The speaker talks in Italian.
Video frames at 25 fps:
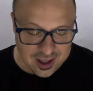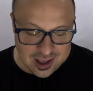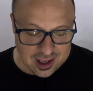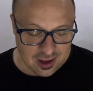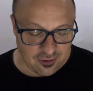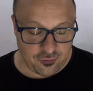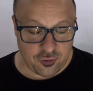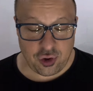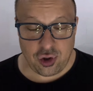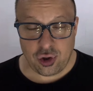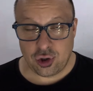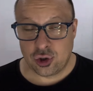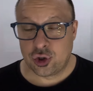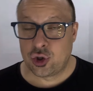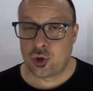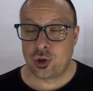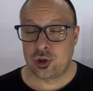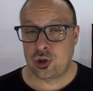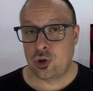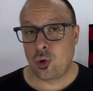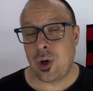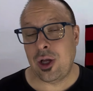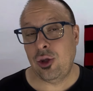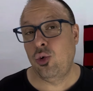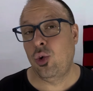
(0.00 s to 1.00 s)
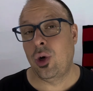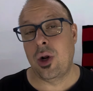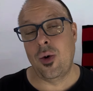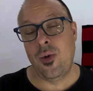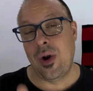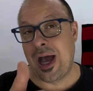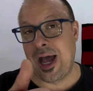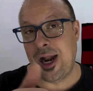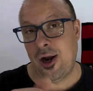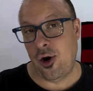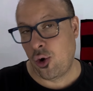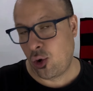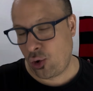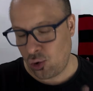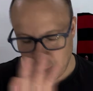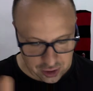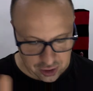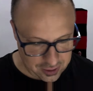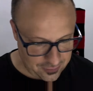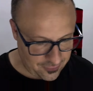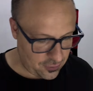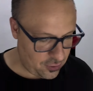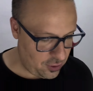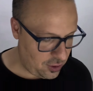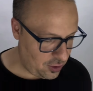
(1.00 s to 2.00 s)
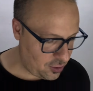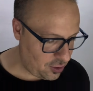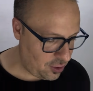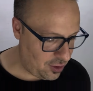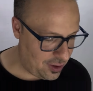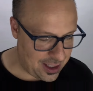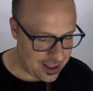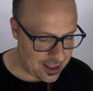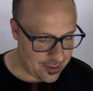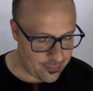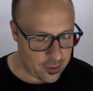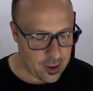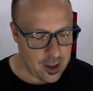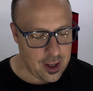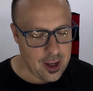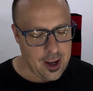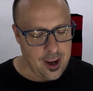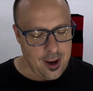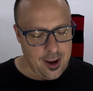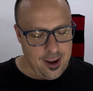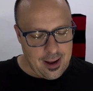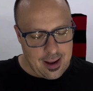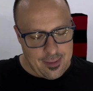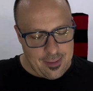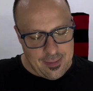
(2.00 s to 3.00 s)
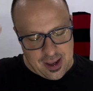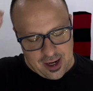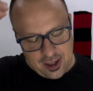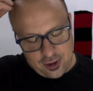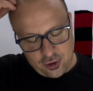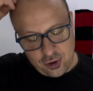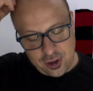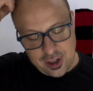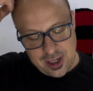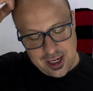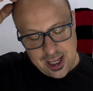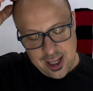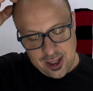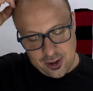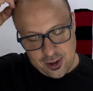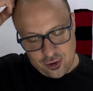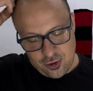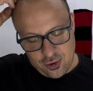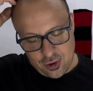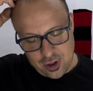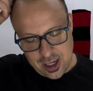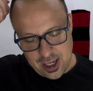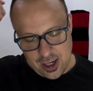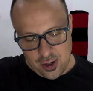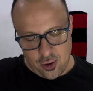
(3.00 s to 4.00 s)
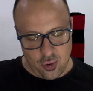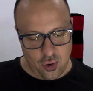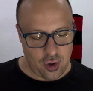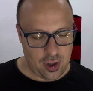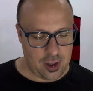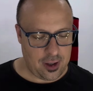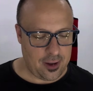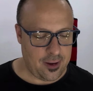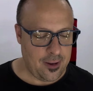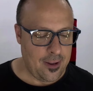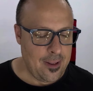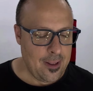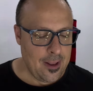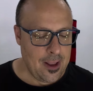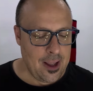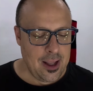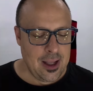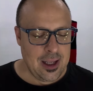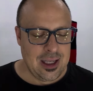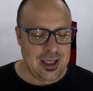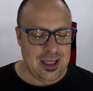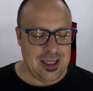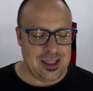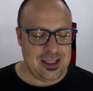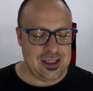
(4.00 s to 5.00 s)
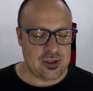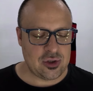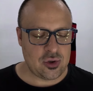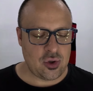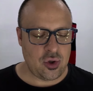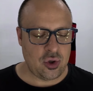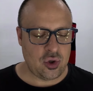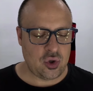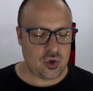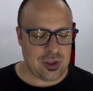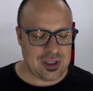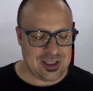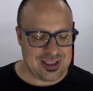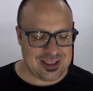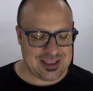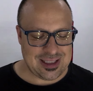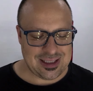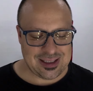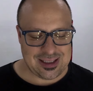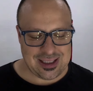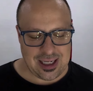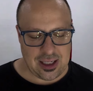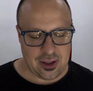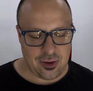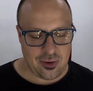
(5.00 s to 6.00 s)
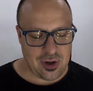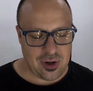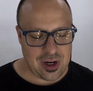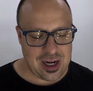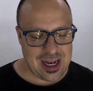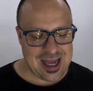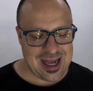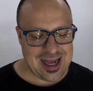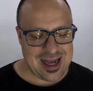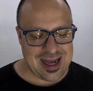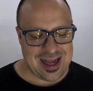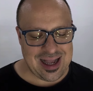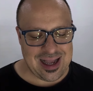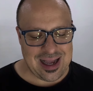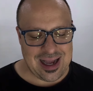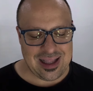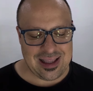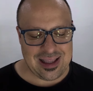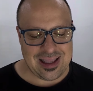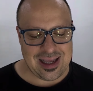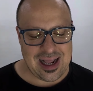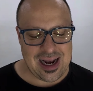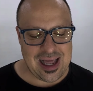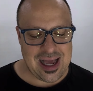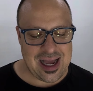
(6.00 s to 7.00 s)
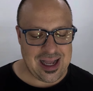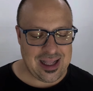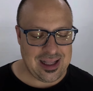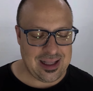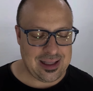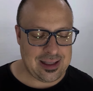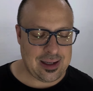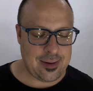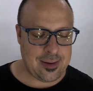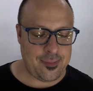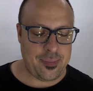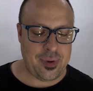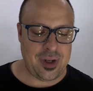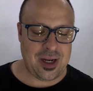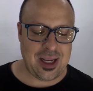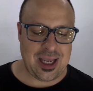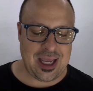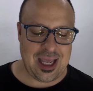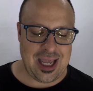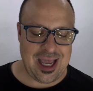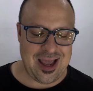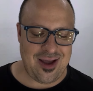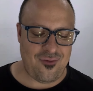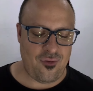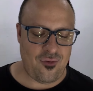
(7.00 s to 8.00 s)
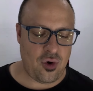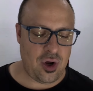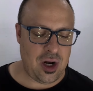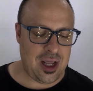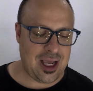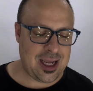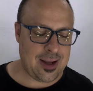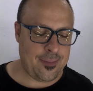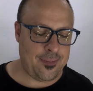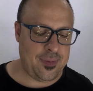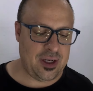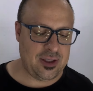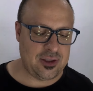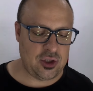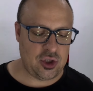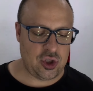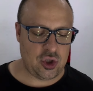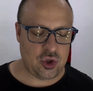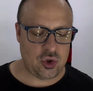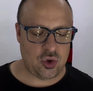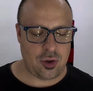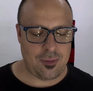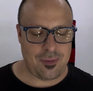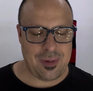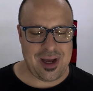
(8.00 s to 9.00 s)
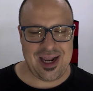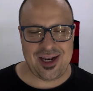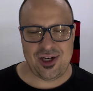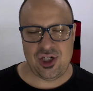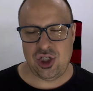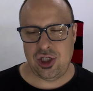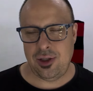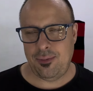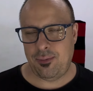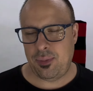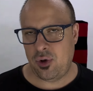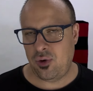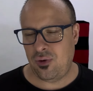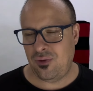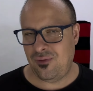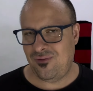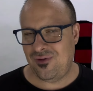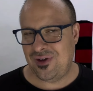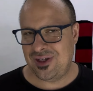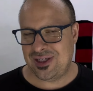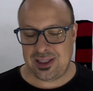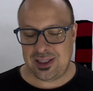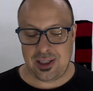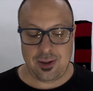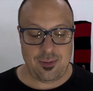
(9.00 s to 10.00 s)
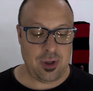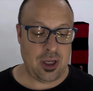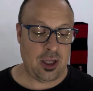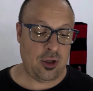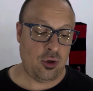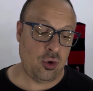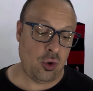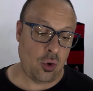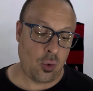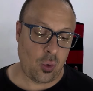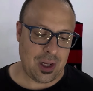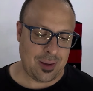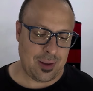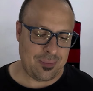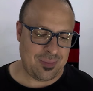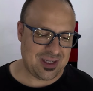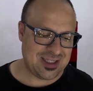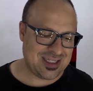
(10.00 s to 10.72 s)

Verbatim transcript: è furioso, questo qua dura un anno Conte, ve lo dico io al Napoli. Vabbè, ritornando a noi, il discorso che sta salendo la Atalanta, perché vuole capire se ci sono margini per un investimento, io qui la mia